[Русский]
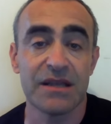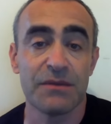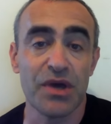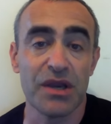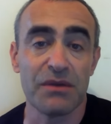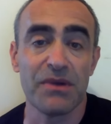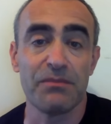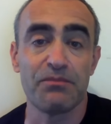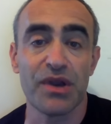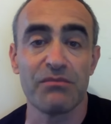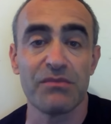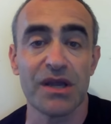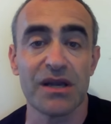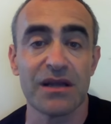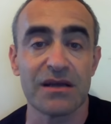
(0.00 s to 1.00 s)
Теперь мы
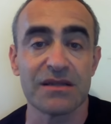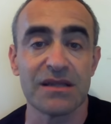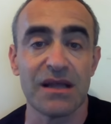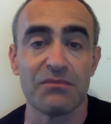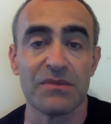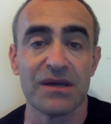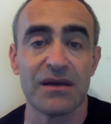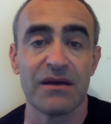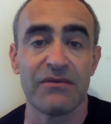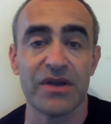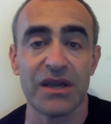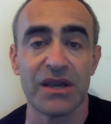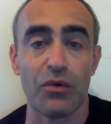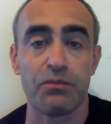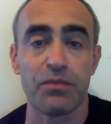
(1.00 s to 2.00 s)
примерно, когда мы
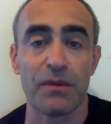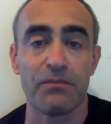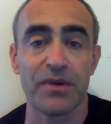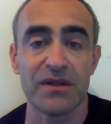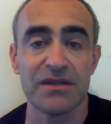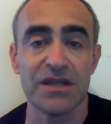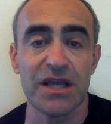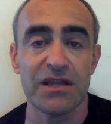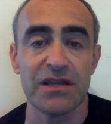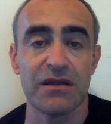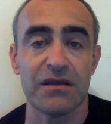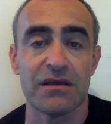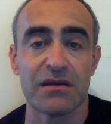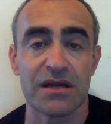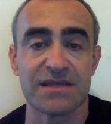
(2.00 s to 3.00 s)
говорим о пополнении